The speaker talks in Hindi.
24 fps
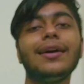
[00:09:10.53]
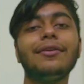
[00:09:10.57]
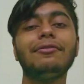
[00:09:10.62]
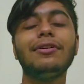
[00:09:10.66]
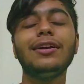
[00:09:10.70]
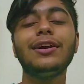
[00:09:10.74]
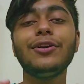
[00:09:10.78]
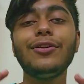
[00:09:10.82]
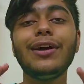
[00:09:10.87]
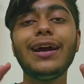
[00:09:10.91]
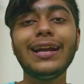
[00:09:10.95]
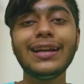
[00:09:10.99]

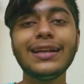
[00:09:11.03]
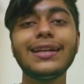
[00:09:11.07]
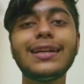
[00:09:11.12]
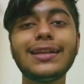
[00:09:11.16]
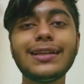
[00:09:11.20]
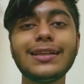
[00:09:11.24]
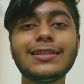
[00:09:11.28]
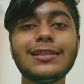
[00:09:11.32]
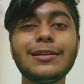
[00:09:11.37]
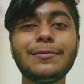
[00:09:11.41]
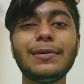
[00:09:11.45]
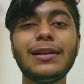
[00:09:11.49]
वीडियो एंड
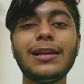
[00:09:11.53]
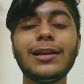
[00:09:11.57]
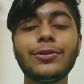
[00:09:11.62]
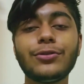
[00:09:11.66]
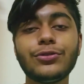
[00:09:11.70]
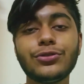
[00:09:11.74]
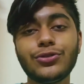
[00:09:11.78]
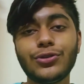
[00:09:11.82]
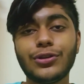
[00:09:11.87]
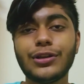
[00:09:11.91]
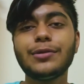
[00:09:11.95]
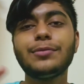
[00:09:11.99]
करने से पहले
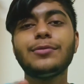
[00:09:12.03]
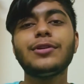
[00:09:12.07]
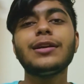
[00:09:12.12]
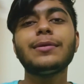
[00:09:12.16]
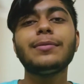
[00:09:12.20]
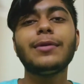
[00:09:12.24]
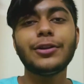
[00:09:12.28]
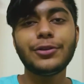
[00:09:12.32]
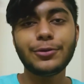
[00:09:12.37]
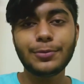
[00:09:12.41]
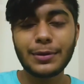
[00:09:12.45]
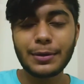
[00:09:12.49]
कुछ छोटी मोटी
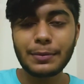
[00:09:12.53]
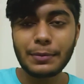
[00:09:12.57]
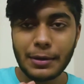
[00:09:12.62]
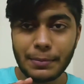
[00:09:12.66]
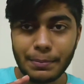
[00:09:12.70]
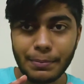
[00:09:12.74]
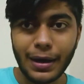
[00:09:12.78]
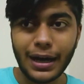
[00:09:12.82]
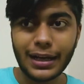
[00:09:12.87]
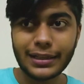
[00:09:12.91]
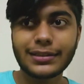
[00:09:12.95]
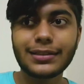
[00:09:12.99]
बातों पे मैं
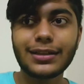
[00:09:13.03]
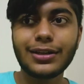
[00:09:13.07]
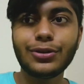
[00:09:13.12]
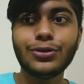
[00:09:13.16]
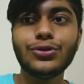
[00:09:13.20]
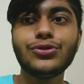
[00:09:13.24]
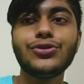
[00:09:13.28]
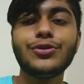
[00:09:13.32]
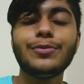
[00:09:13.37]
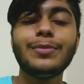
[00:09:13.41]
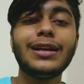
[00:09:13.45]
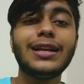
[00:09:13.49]
बात कर
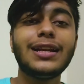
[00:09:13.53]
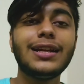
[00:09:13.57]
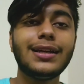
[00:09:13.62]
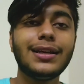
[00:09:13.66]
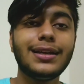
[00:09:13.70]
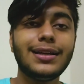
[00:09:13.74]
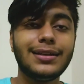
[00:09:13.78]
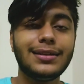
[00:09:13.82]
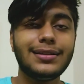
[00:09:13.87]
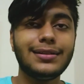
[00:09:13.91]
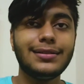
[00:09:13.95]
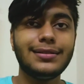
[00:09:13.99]
लूँ जो मैंने
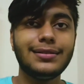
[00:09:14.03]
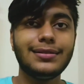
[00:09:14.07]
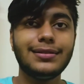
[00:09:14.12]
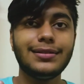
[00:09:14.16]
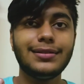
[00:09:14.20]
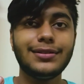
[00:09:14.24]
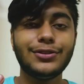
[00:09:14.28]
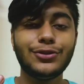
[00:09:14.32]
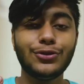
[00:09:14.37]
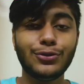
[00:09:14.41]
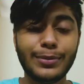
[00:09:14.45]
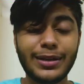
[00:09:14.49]

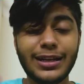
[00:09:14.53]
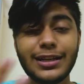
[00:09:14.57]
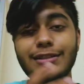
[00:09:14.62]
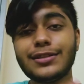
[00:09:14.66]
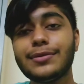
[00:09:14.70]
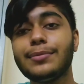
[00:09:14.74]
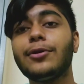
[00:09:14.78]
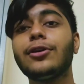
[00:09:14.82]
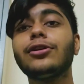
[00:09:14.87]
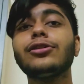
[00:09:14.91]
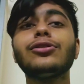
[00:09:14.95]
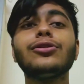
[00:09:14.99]
जो मेरे
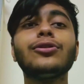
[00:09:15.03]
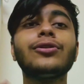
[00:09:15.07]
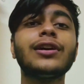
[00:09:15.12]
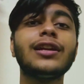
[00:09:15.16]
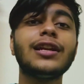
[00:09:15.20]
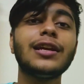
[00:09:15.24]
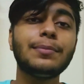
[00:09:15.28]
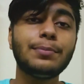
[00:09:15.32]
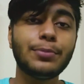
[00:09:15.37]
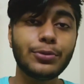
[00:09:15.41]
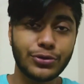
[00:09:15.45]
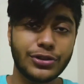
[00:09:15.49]
से बहुत लोगों
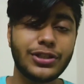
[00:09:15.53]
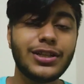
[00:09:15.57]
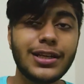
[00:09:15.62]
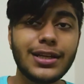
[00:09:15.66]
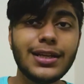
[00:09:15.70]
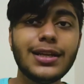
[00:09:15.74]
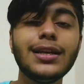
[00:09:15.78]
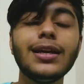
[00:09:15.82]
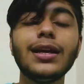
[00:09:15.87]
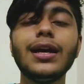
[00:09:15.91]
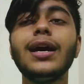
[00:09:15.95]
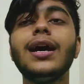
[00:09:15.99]
ने पूछी
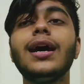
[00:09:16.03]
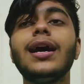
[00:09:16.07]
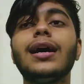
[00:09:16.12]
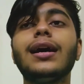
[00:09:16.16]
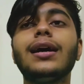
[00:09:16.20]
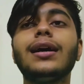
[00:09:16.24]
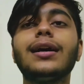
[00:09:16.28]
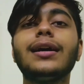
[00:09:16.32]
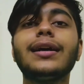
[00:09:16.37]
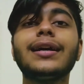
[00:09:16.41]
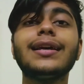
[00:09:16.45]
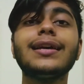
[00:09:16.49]

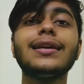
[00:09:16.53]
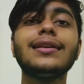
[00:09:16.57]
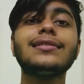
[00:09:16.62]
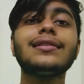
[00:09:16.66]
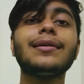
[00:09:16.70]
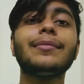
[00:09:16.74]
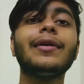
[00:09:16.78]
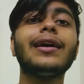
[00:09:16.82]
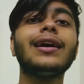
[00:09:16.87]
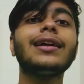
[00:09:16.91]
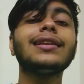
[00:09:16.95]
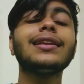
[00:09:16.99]
कि
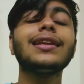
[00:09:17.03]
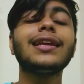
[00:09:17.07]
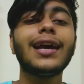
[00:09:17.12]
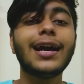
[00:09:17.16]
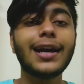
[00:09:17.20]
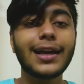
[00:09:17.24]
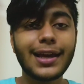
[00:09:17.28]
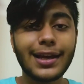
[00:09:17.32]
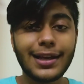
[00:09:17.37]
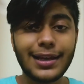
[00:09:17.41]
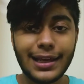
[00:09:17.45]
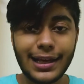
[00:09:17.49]
सामान क्या
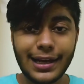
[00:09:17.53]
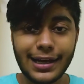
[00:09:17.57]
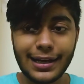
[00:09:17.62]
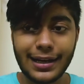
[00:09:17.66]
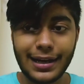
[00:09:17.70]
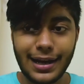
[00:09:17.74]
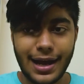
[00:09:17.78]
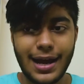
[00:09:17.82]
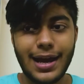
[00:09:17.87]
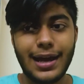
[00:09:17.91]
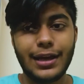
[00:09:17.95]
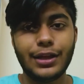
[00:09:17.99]
क्या लेकर
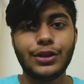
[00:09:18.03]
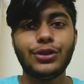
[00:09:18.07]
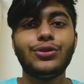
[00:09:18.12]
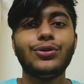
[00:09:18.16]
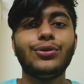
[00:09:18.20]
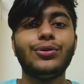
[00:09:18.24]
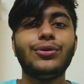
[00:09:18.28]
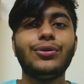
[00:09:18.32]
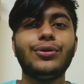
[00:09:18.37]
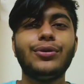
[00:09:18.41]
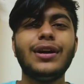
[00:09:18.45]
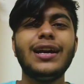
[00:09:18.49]
आएँ
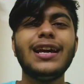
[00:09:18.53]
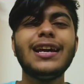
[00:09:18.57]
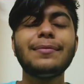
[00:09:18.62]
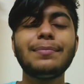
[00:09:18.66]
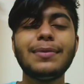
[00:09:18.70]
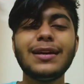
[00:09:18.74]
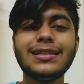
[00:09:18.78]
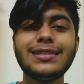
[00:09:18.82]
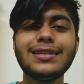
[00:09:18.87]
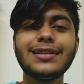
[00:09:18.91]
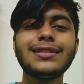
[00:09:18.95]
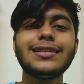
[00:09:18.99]
तो एक
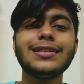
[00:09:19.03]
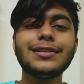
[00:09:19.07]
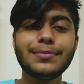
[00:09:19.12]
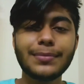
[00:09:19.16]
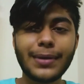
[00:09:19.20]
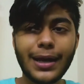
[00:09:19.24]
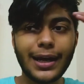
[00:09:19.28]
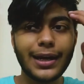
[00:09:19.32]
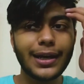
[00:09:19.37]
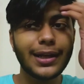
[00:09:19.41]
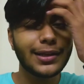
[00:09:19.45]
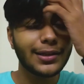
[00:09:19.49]
बेसिक चीज़
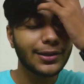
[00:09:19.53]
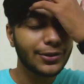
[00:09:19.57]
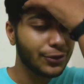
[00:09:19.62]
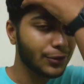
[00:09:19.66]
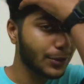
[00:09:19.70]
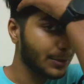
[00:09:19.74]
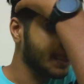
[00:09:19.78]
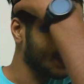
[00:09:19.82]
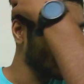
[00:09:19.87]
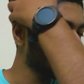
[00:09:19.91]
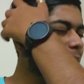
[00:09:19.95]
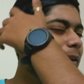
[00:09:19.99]
में आइडिया दूँ
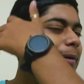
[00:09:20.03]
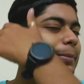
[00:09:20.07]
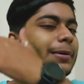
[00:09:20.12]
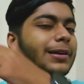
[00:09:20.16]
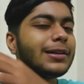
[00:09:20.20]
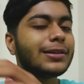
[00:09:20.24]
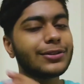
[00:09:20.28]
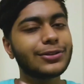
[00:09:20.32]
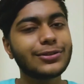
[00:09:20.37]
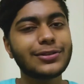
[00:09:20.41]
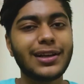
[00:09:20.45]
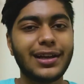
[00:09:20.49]
अपने
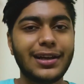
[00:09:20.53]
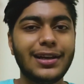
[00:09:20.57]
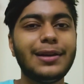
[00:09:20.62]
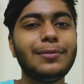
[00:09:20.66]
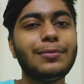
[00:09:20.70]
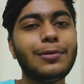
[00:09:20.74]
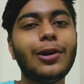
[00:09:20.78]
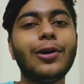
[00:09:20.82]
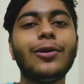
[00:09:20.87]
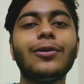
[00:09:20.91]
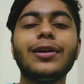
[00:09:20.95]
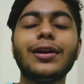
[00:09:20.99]
कपड़े तो सारे
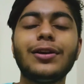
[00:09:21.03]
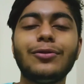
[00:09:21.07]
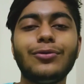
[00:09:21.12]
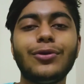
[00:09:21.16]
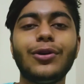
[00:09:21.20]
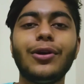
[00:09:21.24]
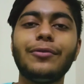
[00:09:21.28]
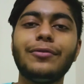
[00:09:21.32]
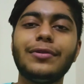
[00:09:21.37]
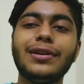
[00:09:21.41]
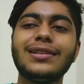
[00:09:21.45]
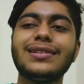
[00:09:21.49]
आप लाओगे वो
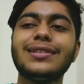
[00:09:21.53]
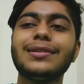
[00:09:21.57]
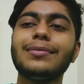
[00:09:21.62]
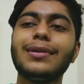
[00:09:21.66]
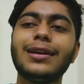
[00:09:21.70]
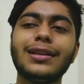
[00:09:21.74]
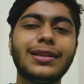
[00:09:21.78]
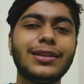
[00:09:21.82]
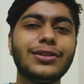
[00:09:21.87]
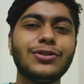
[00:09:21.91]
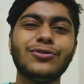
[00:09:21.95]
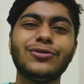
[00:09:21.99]
ऑब्वियसली
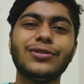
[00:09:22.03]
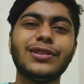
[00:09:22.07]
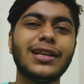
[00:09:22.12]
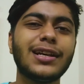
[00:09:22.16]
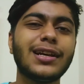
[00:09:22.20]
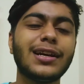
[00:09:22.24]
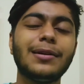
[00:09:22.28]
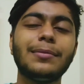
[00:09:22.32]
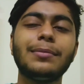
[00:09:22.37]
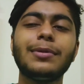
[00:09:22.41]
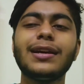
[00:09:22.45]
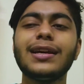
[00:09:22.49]
बात है जूते
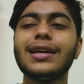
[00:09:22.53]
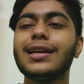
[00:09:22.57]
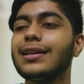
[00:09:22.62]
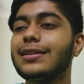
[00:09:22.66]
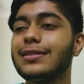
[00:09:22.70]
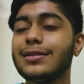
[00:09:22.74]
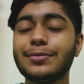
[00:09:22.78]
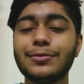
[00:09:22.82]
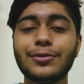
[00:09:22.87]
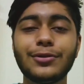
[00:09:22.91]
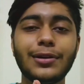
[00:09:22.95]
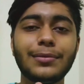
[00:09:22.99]
कपड़े ये
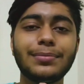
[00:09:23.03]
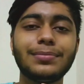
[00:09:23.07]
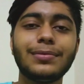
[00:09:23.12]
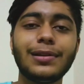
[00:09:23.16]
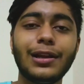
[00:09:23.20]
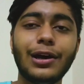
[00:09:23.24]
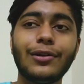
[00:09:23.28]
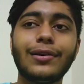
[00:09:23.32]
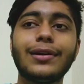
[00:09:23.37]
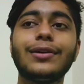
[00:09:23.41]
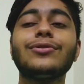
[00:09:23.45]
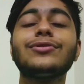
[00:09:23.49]
सब तो आप
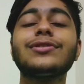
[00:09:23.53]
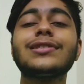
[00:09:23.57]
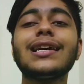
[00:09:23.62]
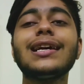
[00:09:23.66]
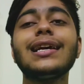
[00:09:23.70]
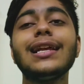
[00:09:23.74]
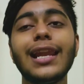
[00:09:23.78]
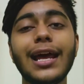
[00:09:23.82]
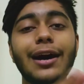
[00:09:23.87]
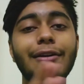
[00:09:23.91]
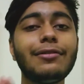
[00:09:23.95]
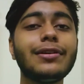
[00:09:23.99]
लाओगे उसके
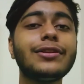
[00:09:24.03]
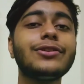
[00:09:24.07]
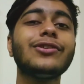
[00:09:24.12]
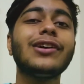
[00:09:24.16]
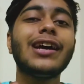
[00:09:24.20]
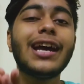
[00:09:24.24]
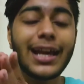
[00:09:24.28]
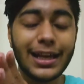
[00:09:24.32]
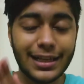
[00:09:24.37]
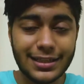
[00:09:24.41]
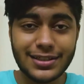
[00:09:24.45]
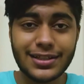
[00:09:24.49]
अलावा जो
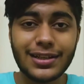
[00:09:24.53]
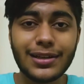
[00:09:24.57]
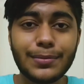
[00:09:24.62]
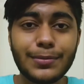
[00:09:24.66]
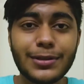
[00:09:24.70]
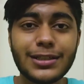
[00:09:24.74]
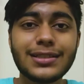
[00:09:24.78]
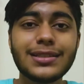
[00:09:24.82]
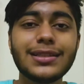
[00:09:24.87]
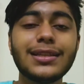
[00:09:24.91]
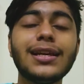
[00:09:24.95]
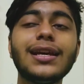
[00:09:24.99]
एक्स्ट्रा
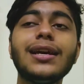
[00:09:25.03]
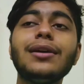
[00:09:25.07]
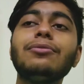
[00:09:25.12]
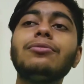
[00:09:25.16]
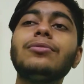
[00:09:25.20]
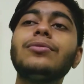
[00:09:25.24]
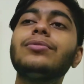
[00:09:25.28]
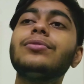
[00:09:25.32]
बचती है